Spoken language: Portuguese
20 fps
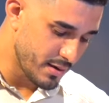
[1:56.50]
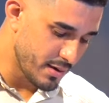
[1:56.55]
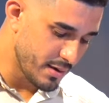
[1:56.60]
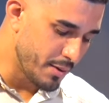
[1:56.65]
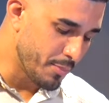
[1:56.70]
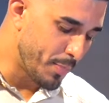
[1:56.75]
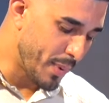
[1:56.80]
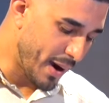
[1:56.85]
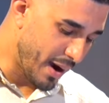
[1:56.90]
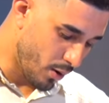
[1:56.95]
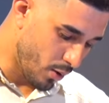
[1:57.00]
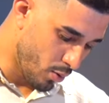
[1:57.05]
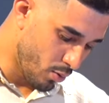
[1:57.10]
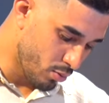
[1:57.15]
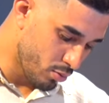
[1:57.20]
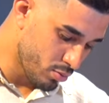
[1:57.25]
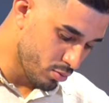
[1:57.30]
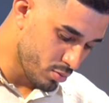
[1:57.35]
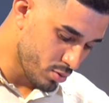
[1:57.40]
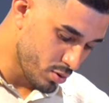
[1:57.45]
e
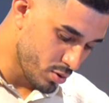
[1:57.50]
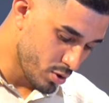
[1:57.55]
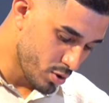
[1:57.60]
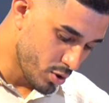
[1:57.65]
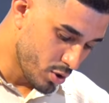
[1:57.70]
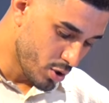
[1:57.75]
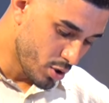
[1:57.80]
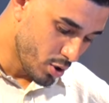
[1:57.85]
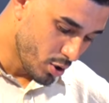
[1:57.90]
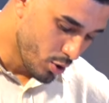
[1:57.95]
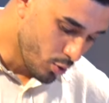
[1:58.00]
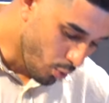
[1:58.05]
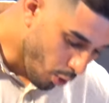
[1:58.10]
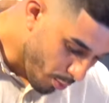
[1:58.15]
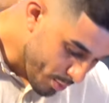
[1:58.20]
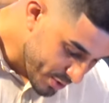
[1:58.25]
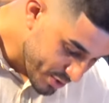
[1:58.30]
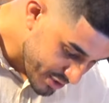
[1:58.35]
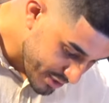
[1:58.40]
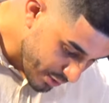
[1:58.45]
parou. E o
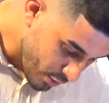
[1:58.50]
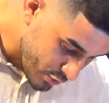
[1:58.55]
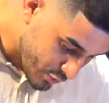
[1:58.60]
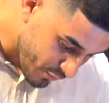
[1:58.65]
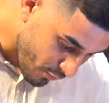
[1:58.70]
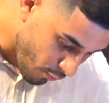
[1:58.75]
homem de Deus